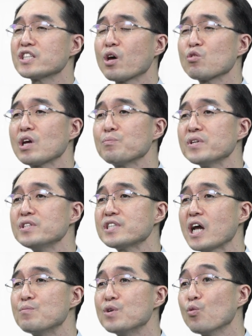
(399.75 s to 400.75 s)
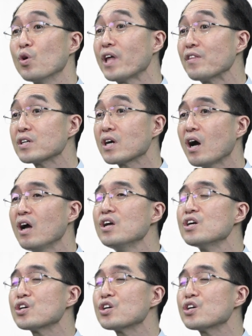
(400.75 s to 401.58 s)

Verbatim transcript: 사로잡힌 삶을 원하는가?